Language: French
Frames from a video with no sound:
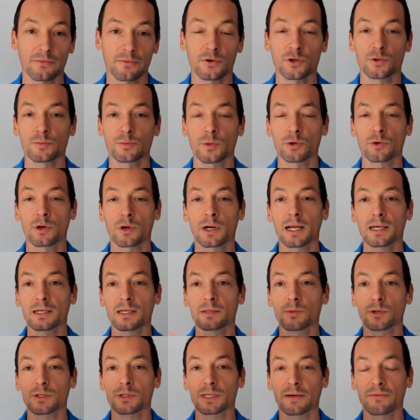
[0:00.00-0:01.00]
Et franchement, le
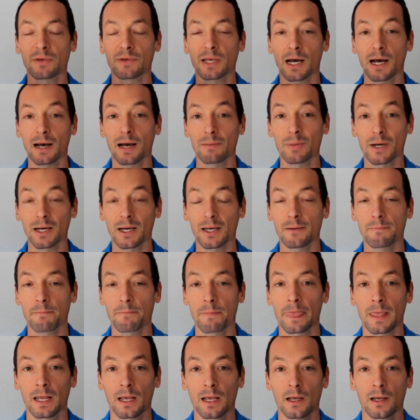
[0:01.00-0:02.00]
classement, ça vient
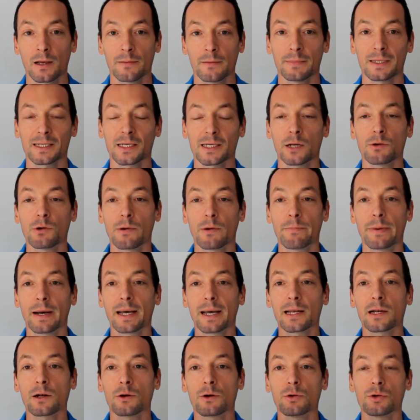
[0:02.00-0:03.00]
après, mais ça ne doit
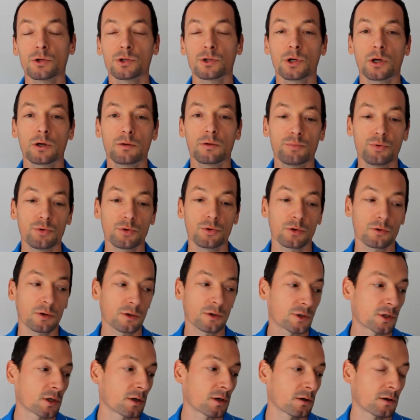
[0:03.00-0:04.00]
pas être le seul but
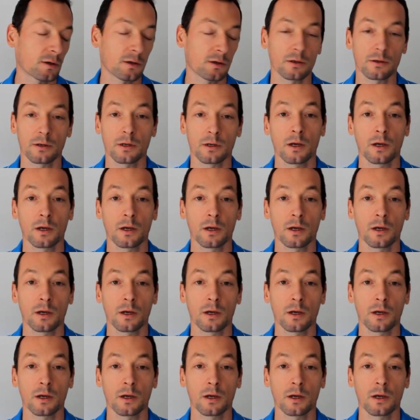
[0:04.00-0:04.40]
sent. Euh,